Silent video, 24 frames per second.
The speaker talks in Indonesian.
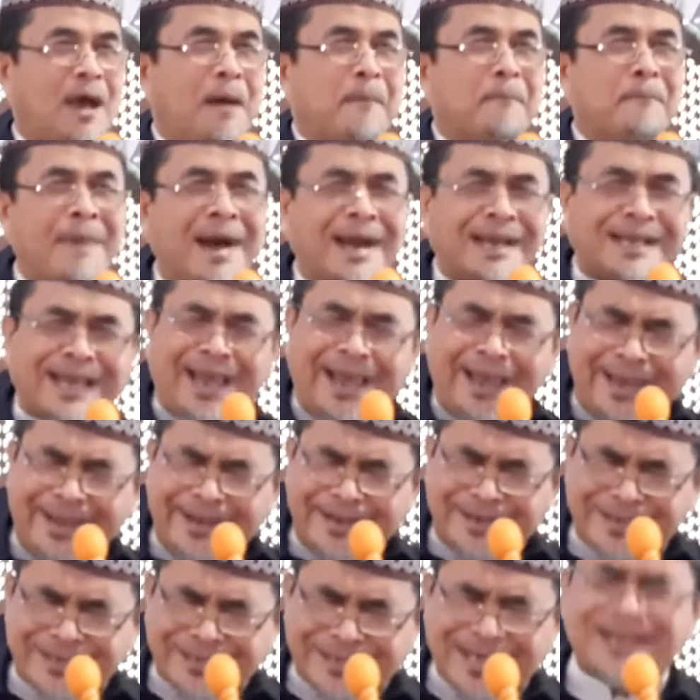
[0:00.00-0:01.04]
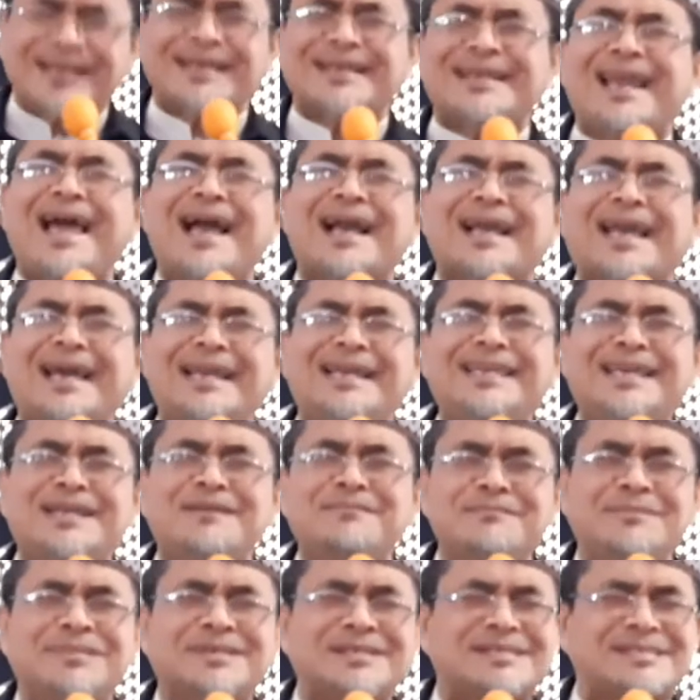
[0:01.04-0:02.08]
maka hendaklah
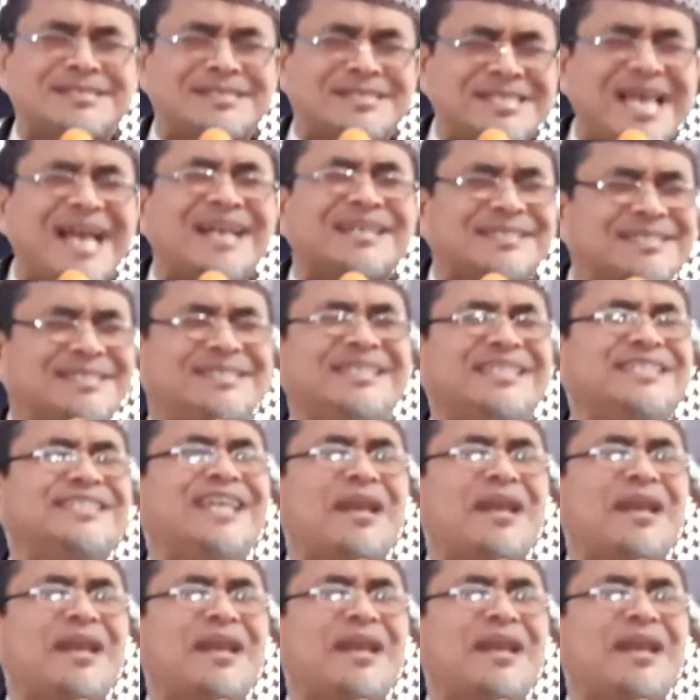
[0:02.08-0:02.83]
kalian bersaksi